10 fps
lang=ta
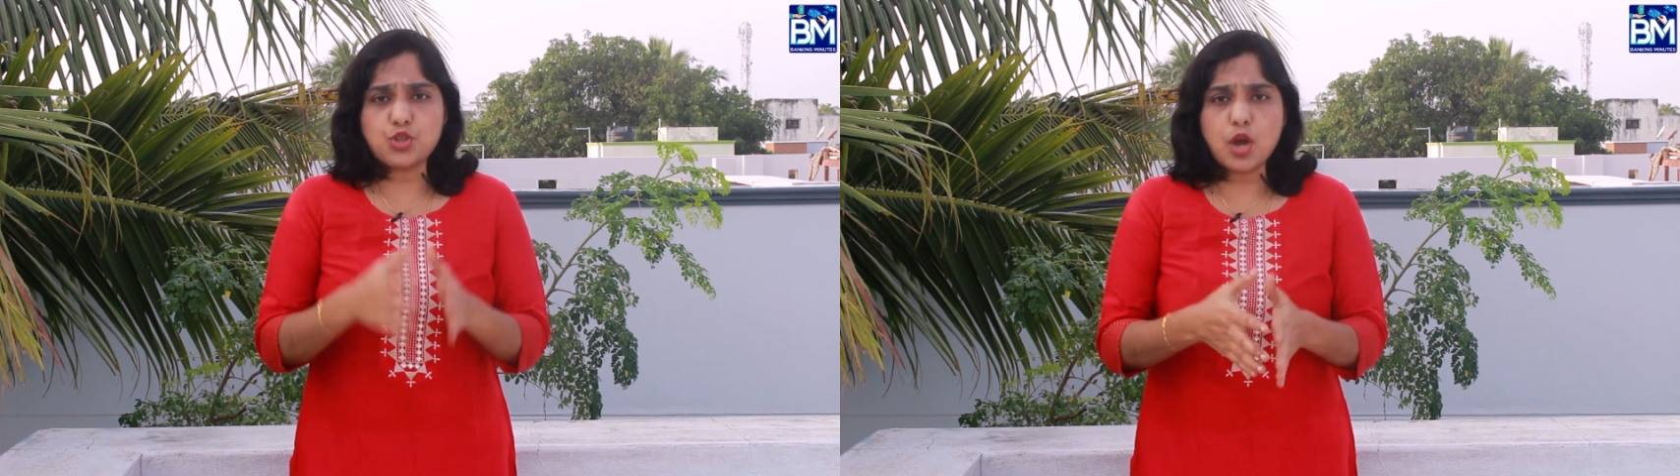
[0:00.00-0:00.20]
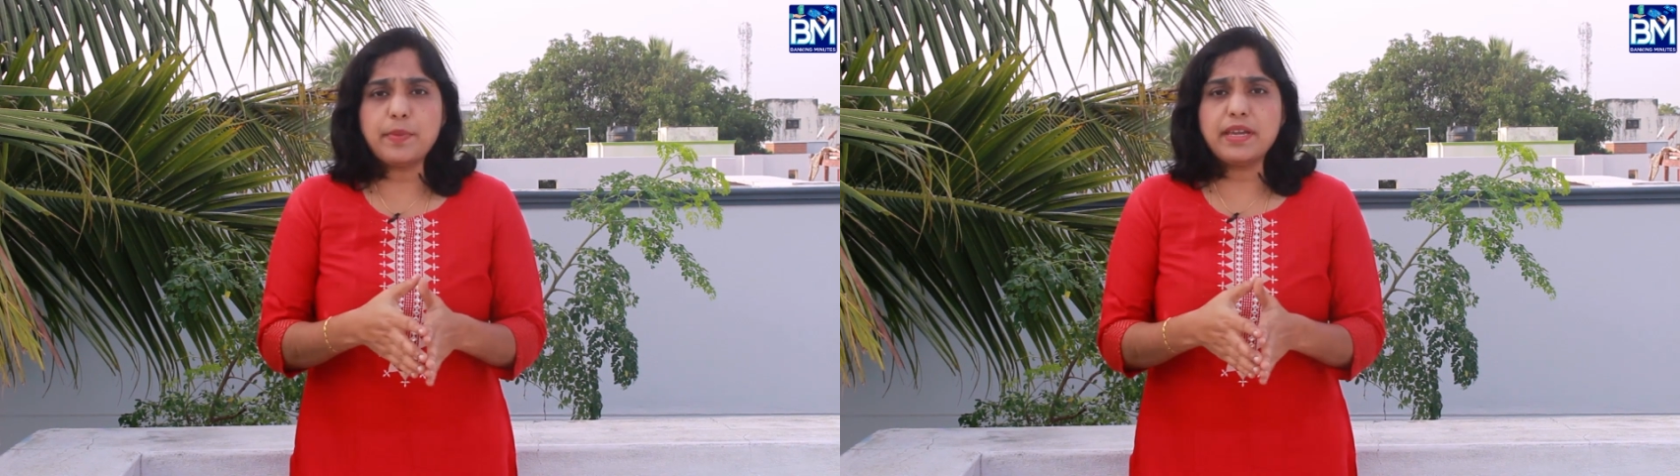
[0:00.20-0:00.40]

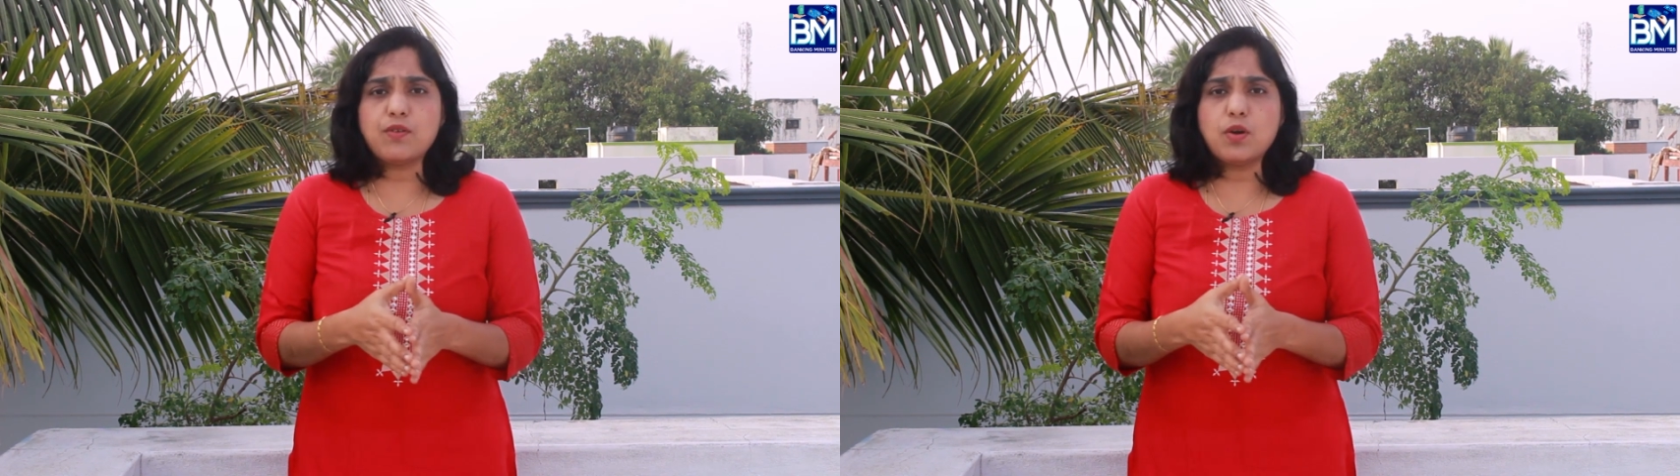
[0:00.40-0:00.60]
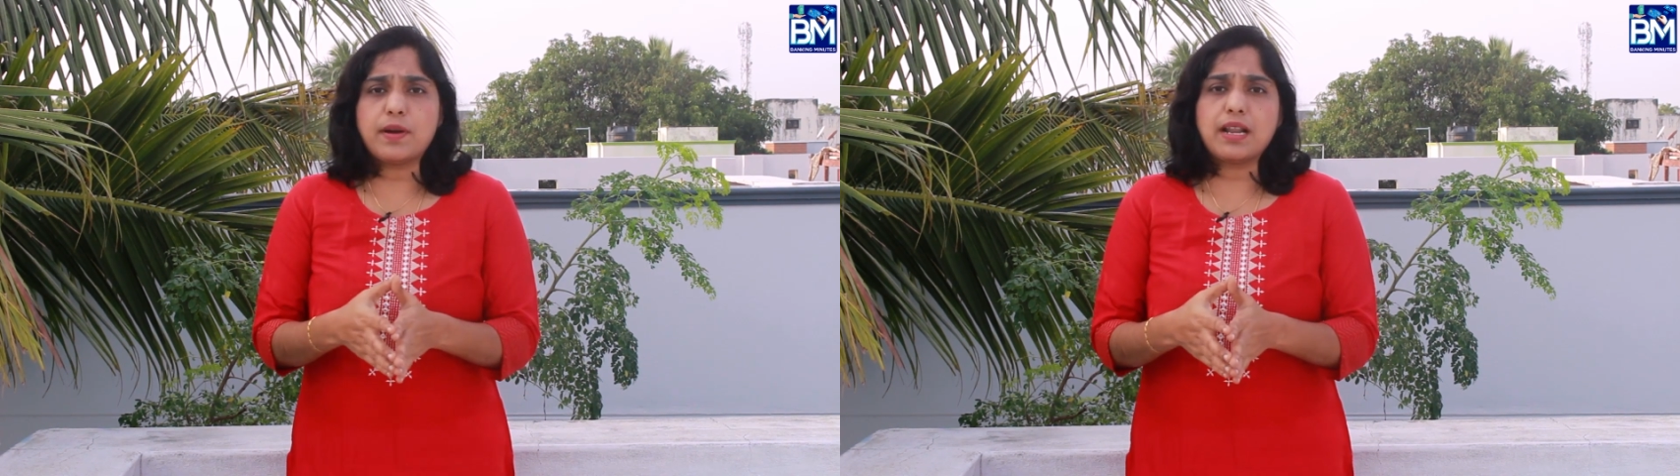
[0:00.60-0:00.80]
ஷாப்பிங்
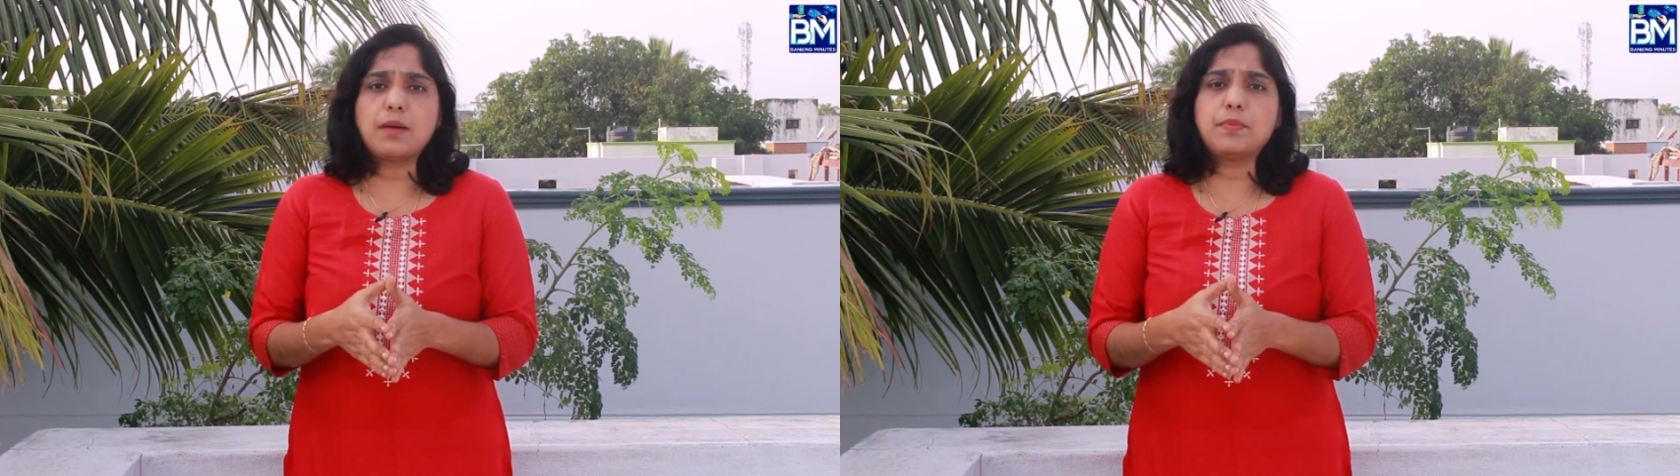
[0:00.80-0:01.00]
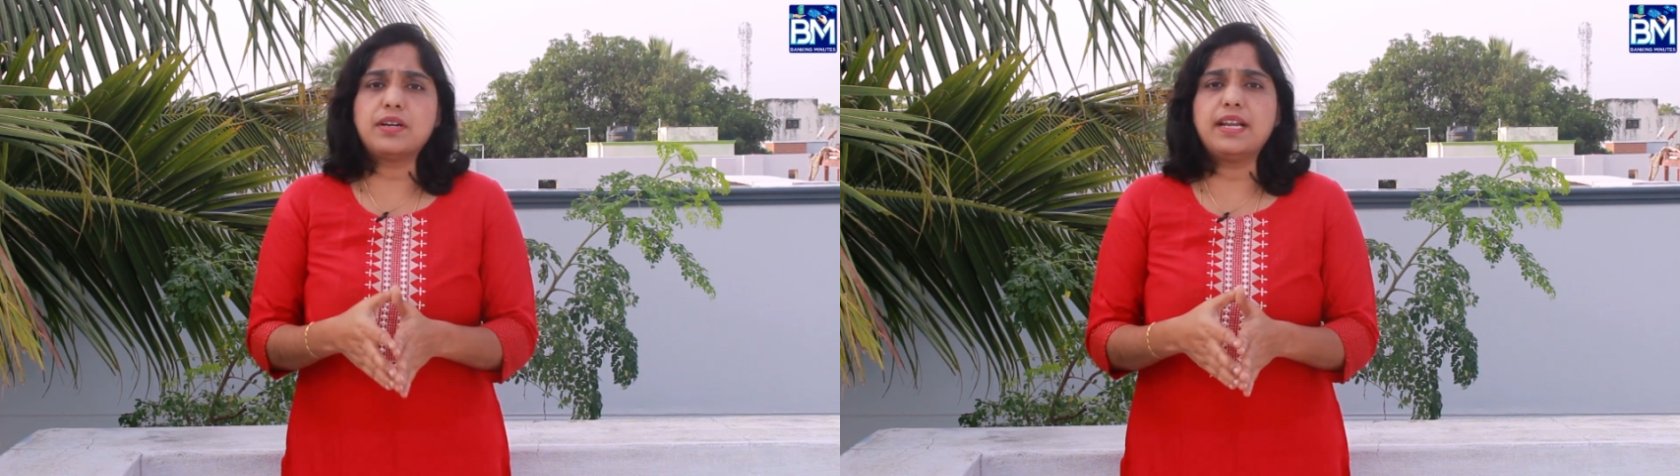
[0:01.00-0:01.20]
எவ்வளோ
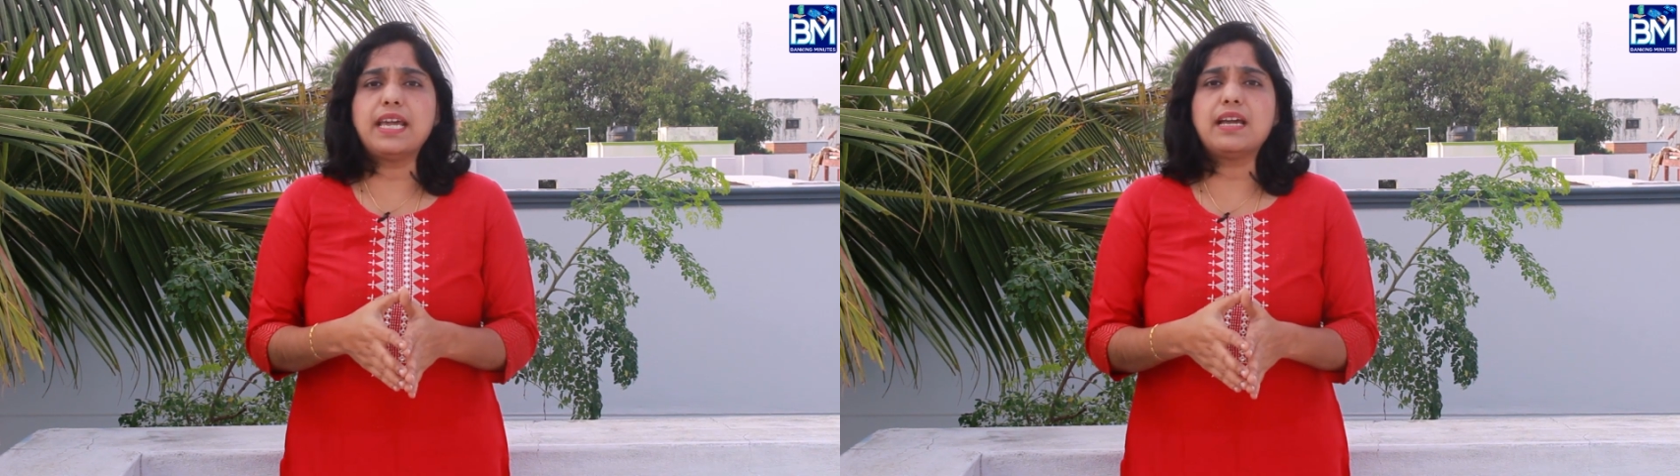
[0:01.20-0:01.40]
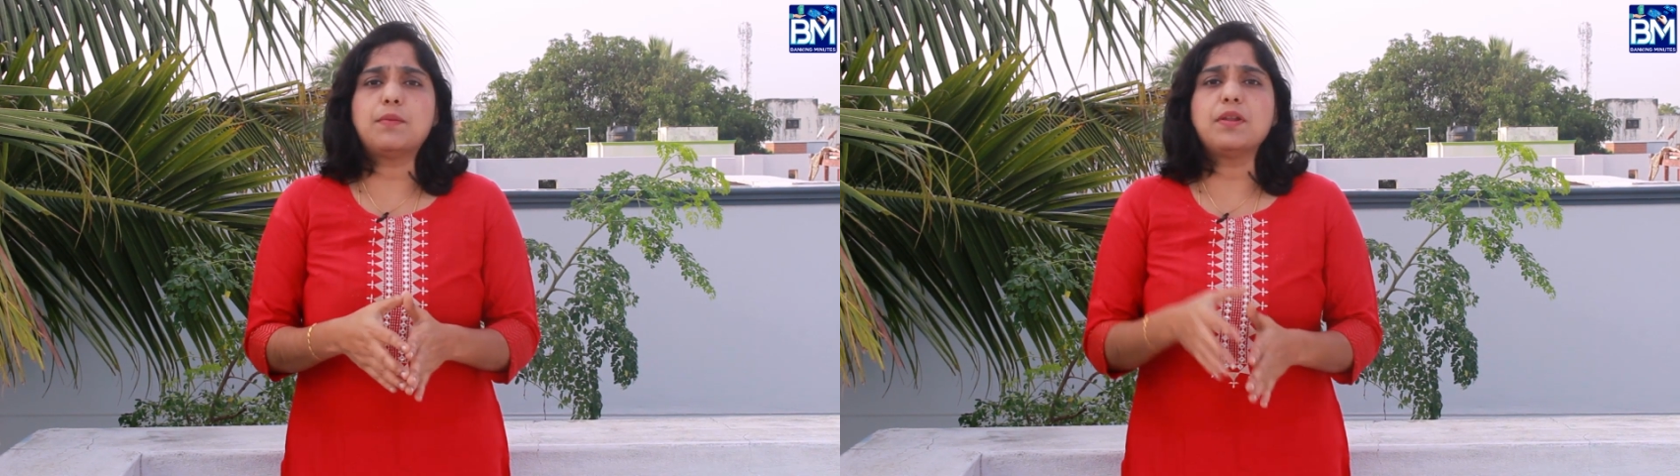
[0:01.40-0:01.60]
பண்ணலாம் பர்
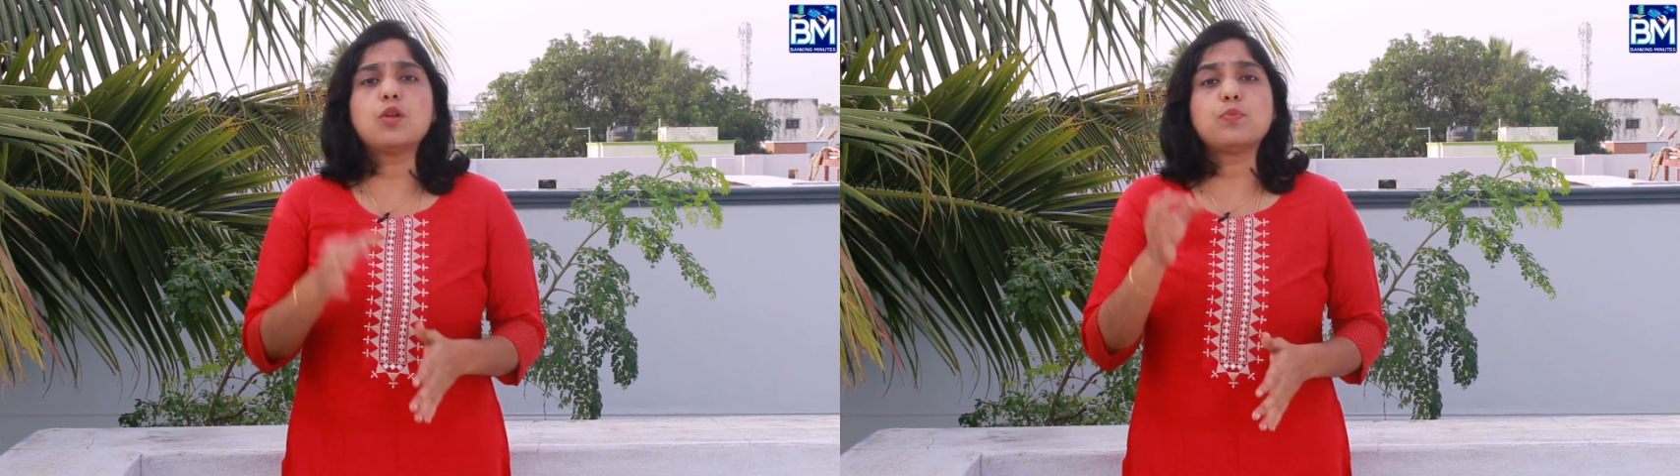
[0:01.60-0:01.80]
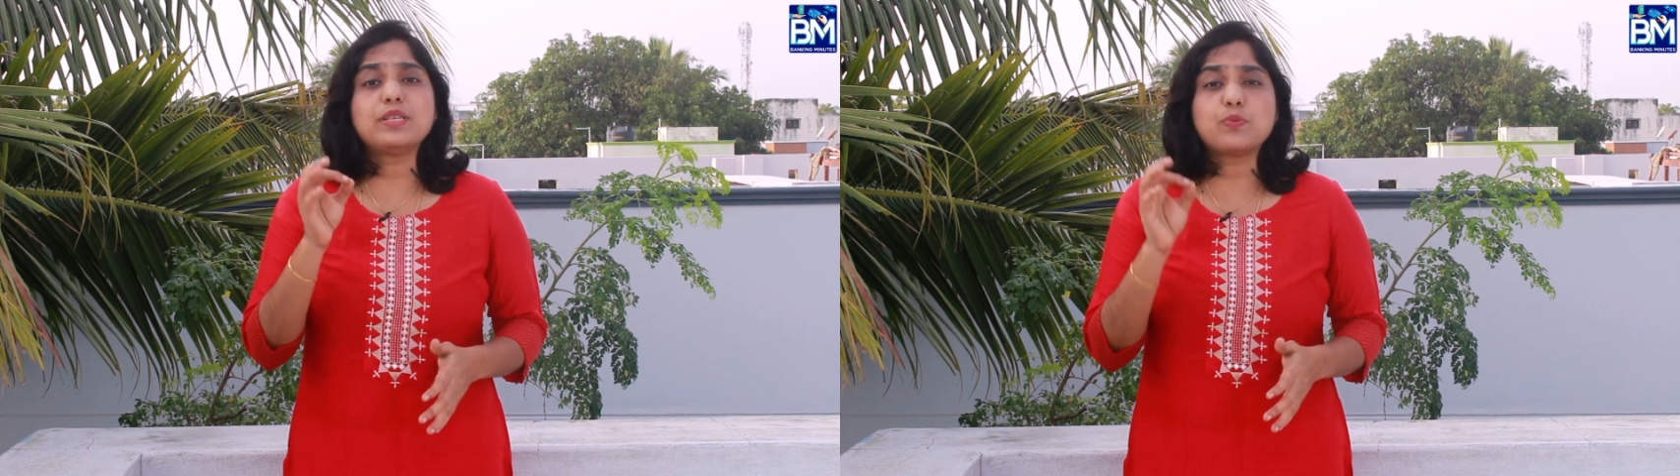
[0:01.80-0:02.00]
டேக்கு
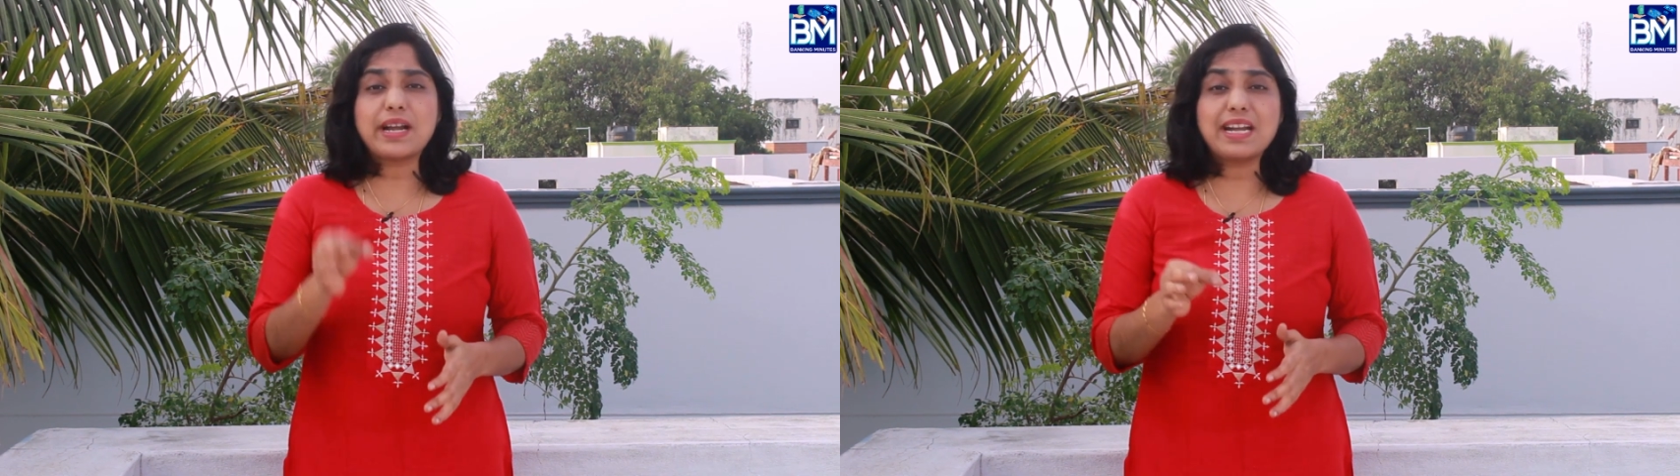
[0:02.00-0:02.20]
அப்படின்னா ருபீஸ்